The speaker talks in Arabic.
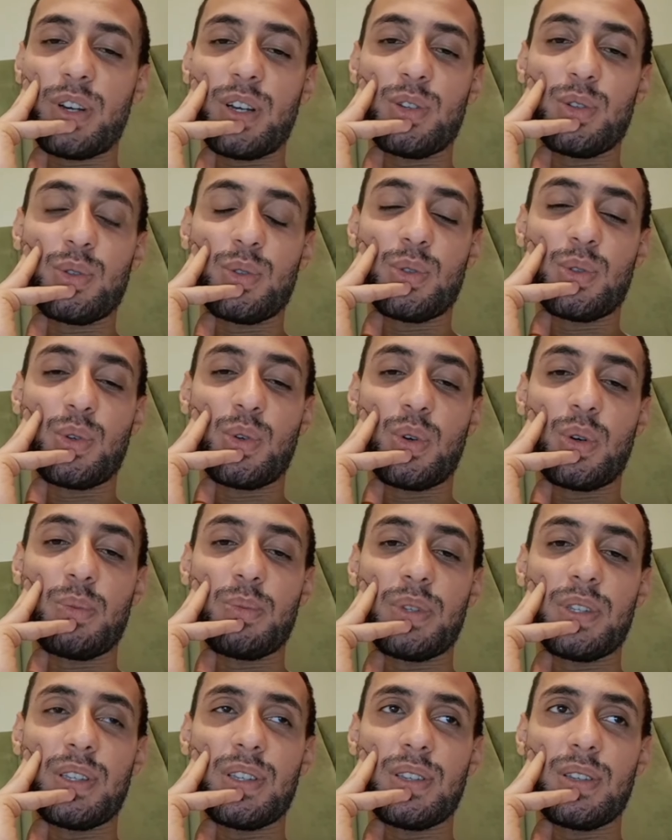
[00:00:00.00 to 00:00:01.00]
عنه ان هو
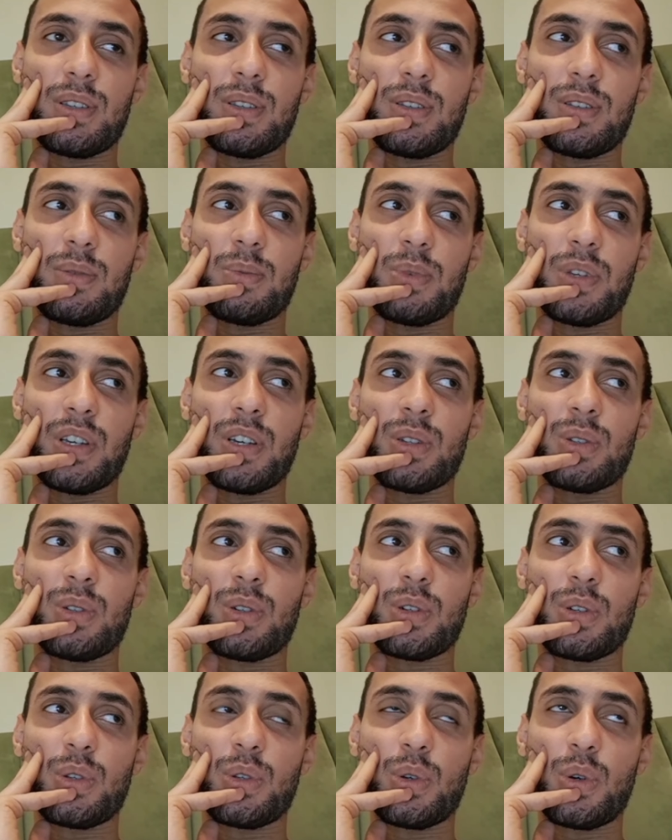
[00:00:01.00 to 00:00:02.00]
بي
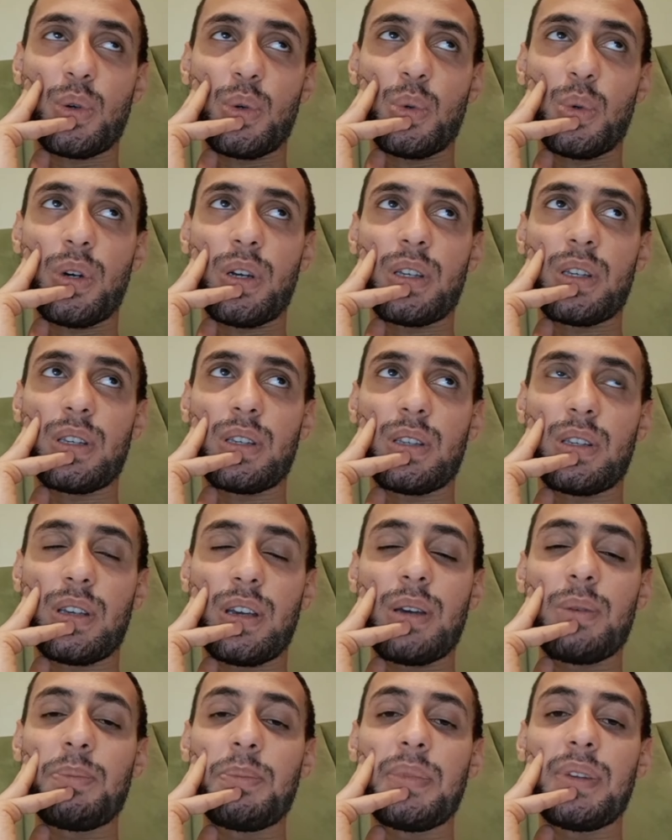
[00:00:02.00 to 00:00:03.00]
بيقدر ان هو
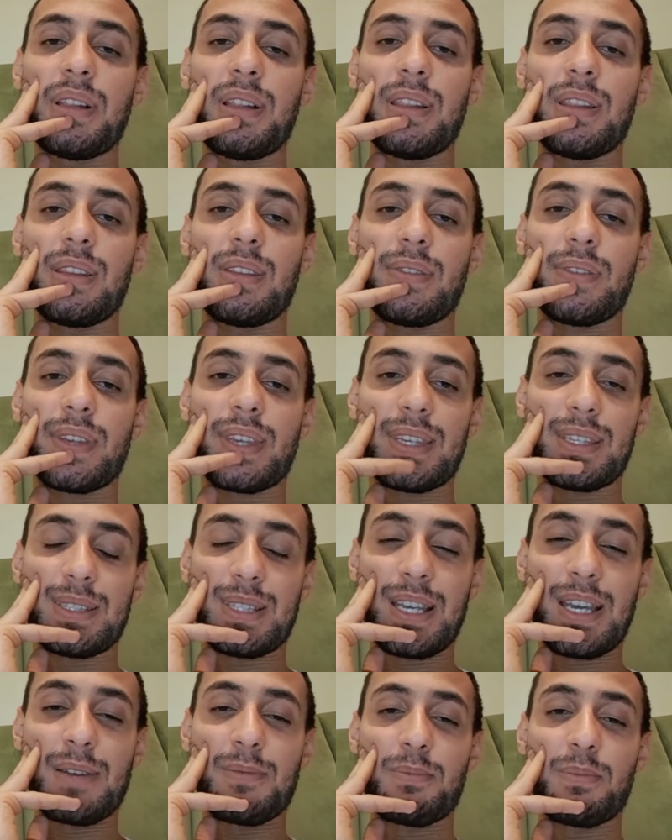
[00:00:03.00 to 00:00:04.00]
يعمل
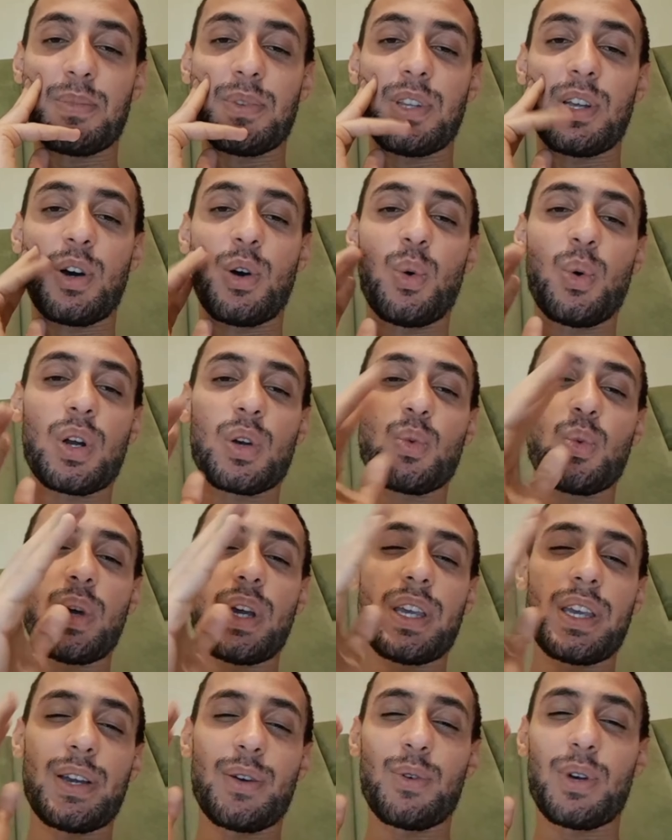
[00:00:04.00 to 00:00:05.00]
كتاب لا هو
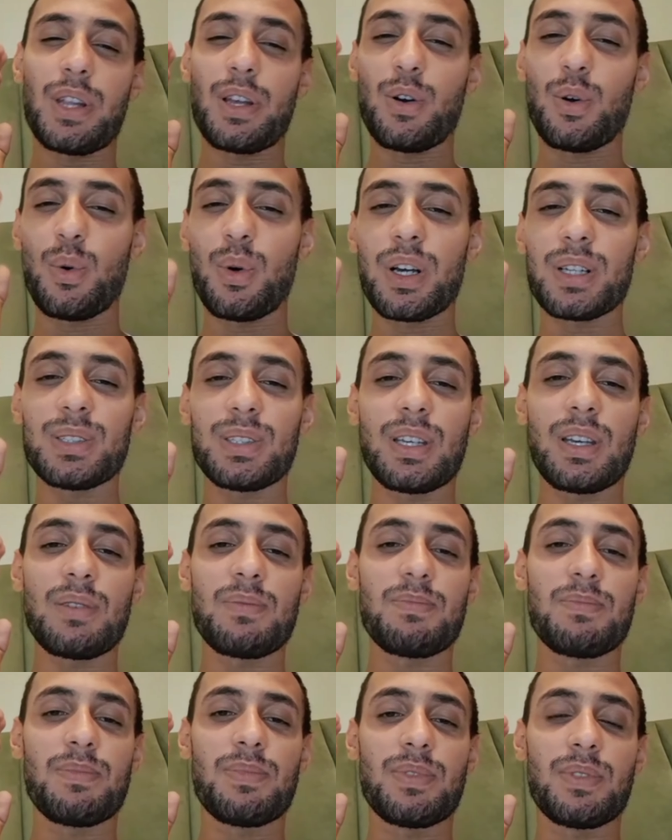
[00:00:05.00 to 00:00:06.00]
رواية ولا هو
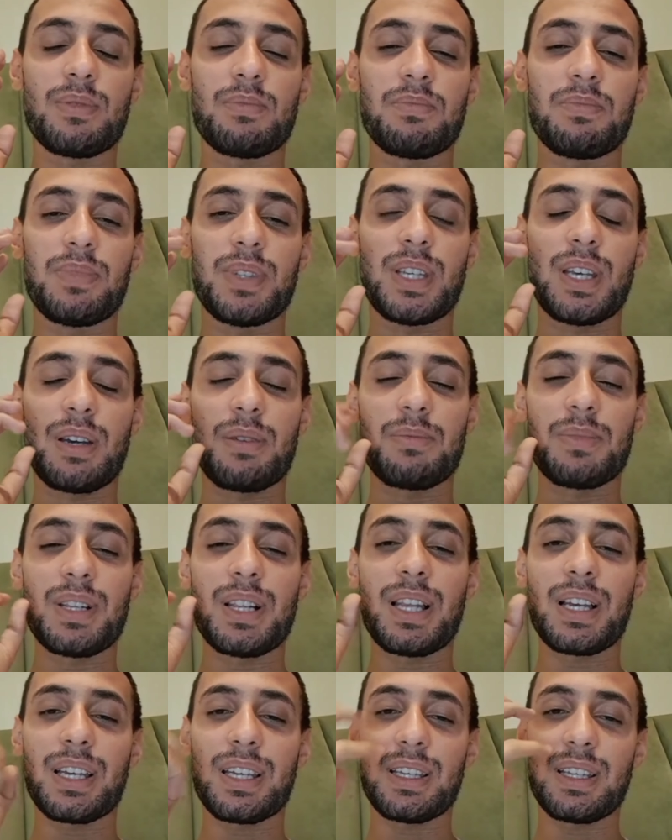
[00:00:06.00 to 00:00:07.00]
كتاب
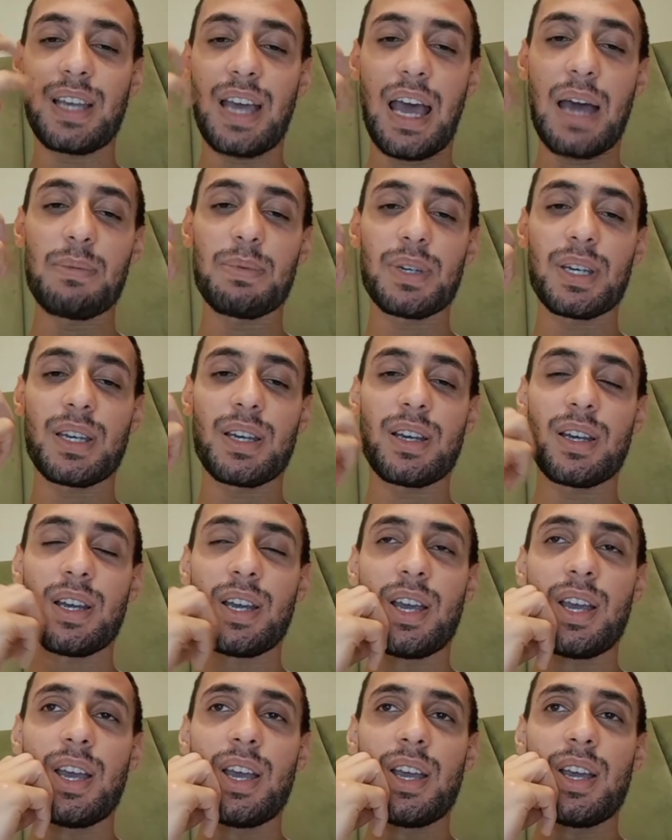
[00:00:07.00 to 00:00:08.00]
بيعمل لك كده حبكة
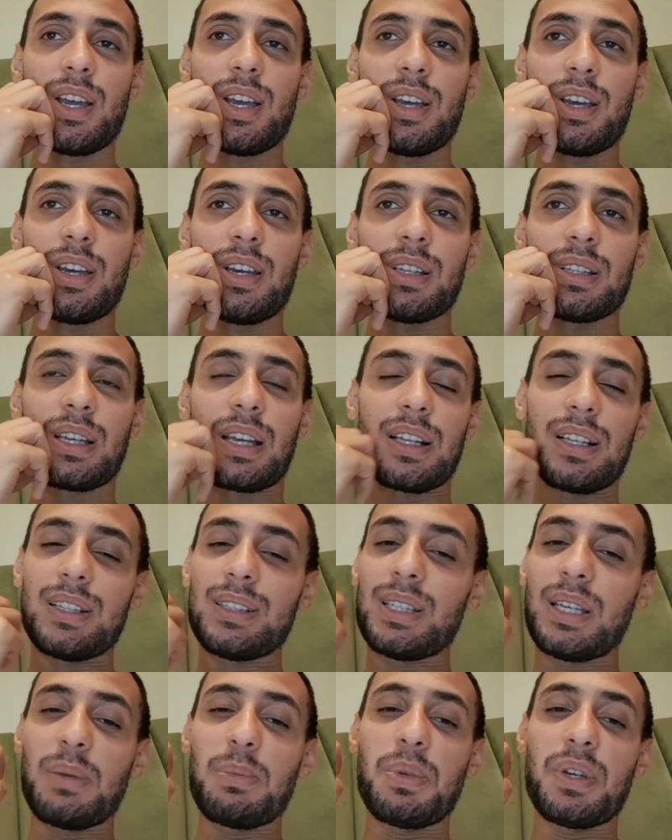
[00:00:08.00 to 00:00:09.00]
تخليك
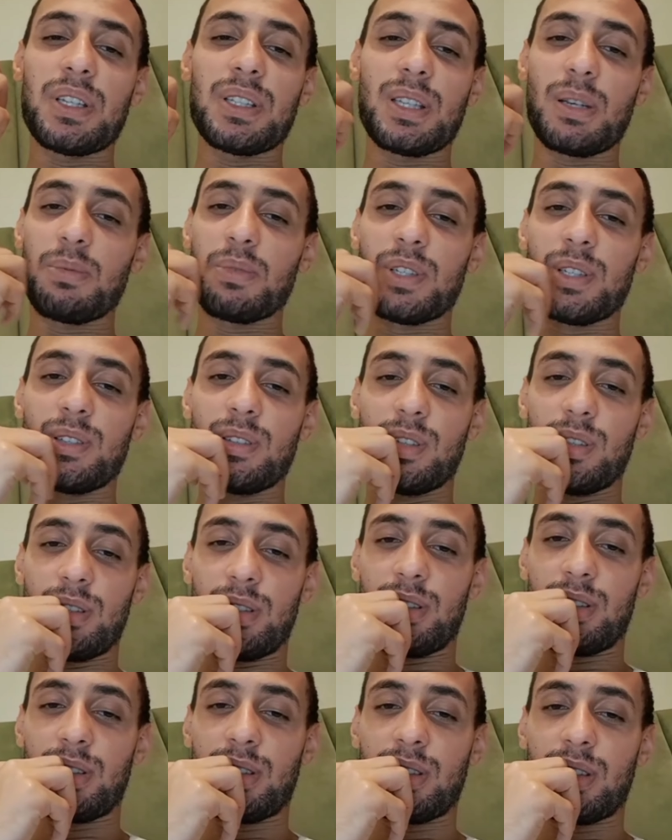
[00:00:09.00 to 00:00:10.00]
تحب الكتاب جدا
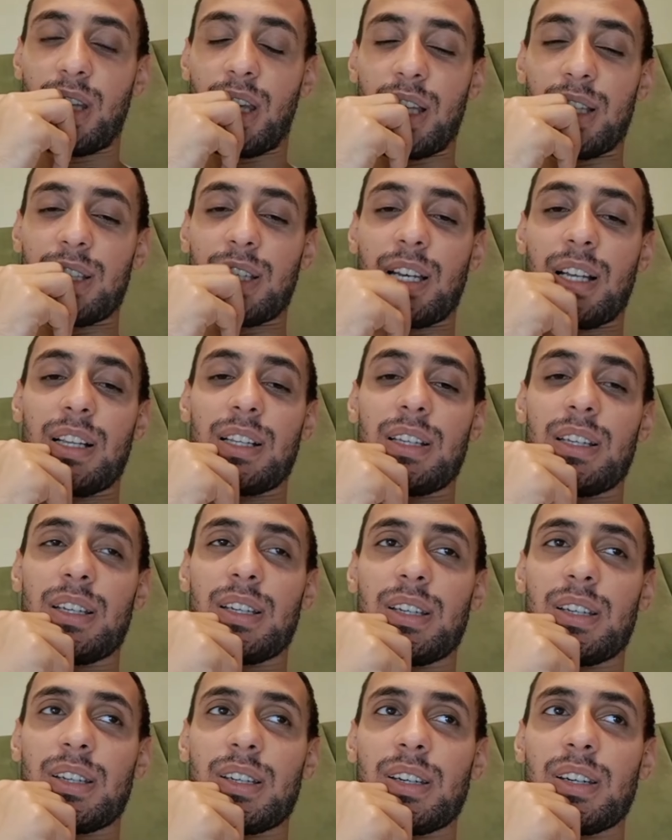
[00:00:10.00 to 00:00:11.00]
يعني تخليك
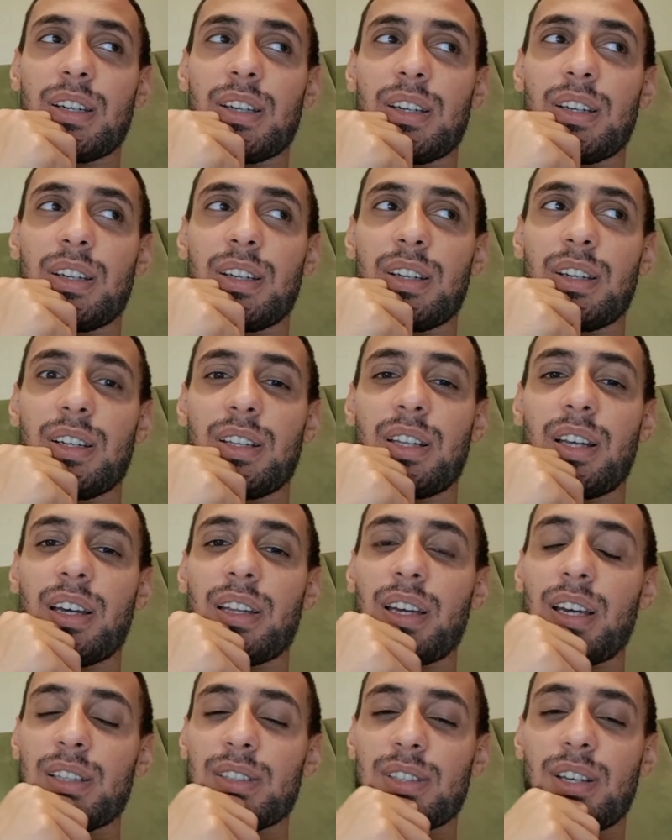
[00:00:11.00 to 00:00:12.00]
آه، لا
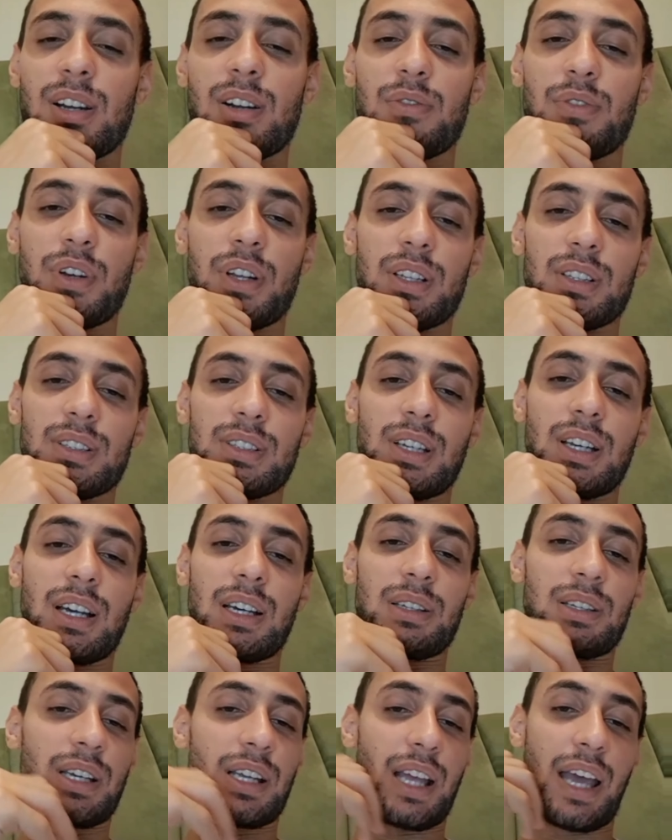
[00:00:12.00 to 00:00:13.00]
انا عايز اعرف يعني،,
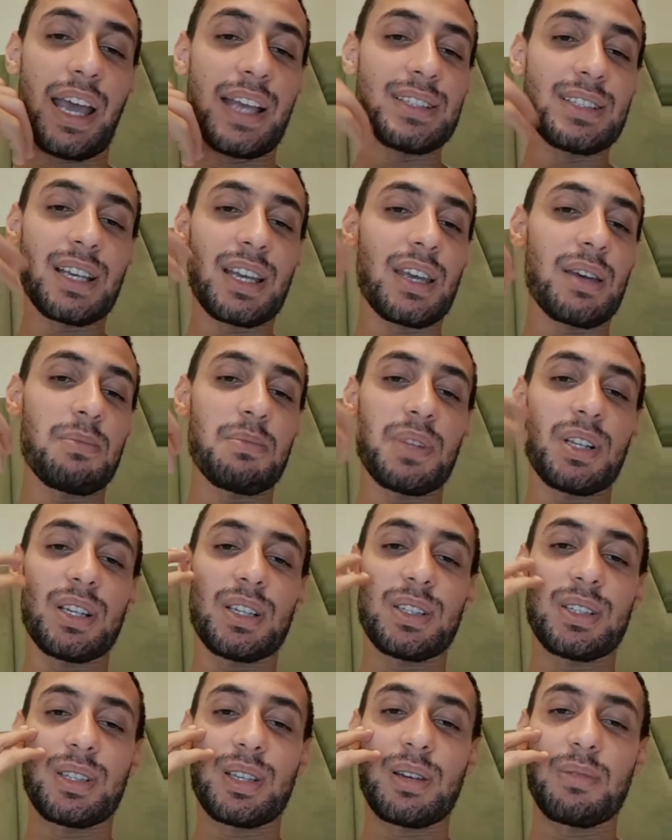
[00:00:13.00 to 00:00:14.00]
يعني عايز اكمل
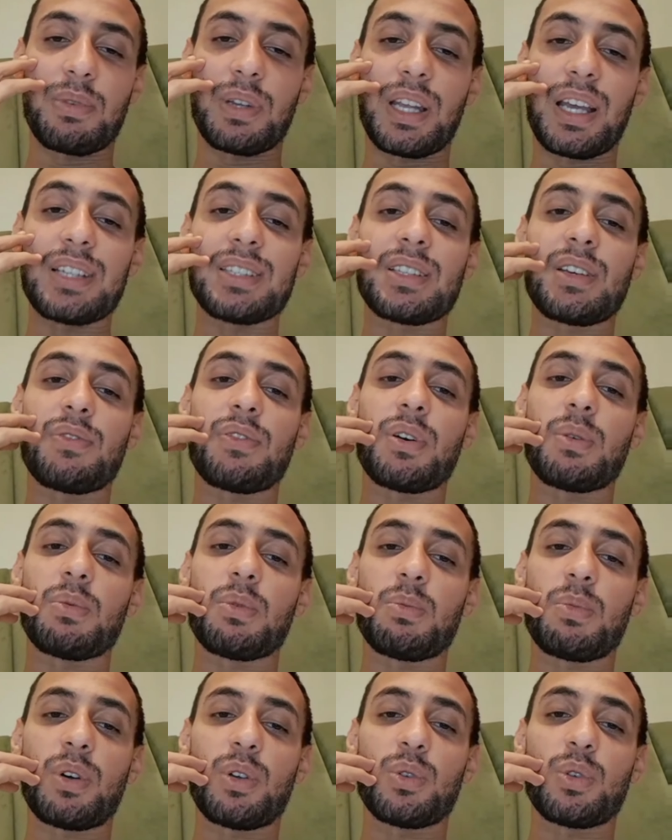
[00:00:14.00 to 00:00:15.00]
الكتاب انا عايز افهم
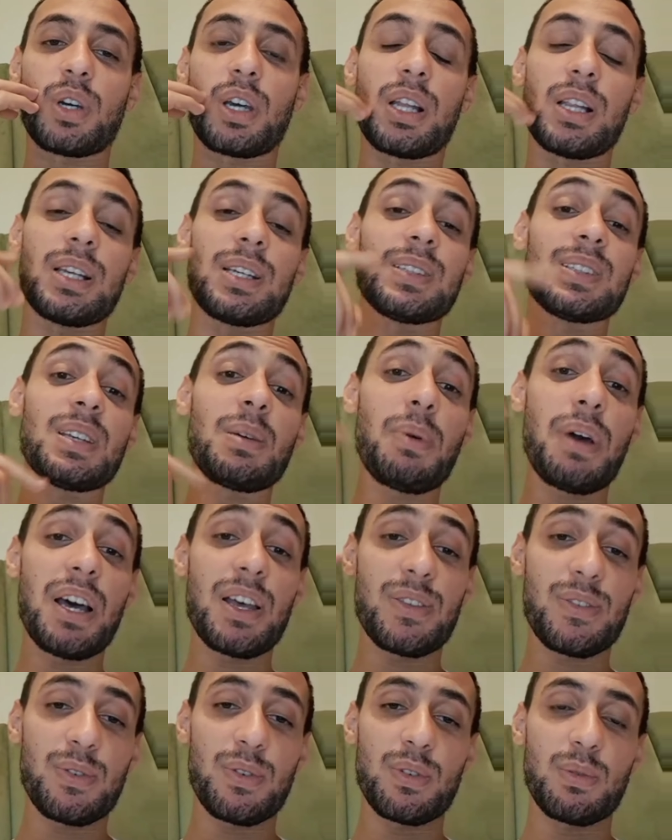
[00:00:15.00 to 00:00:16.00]
الموضوع خليك
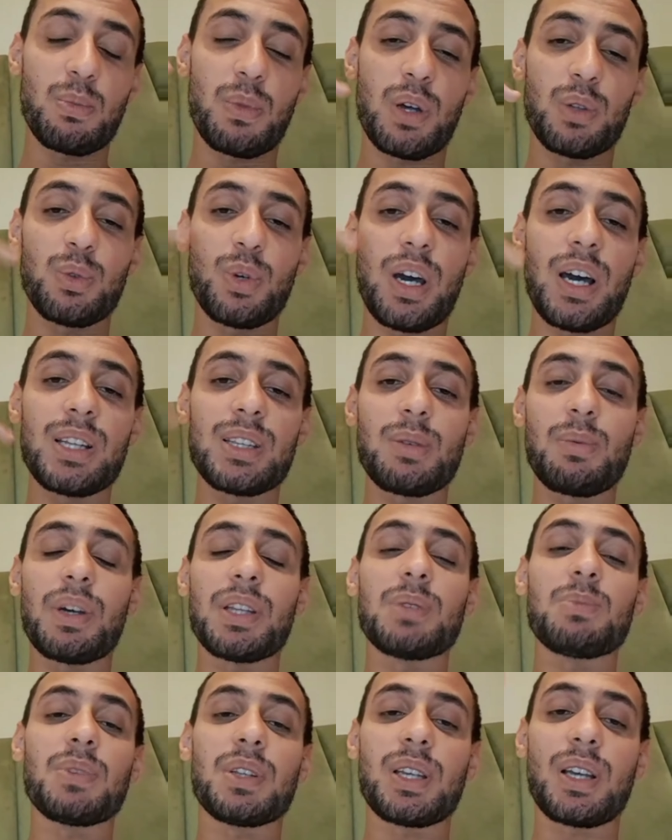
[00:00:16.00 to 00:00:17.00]
تبحث في الموضوع حتى
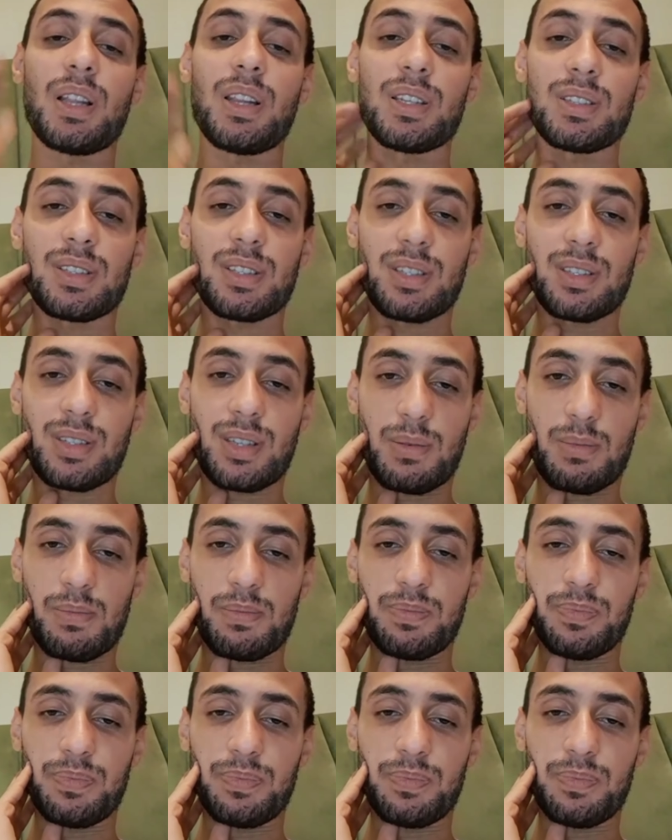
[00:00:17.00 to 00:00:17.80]
بعد ما تخلص الكتاب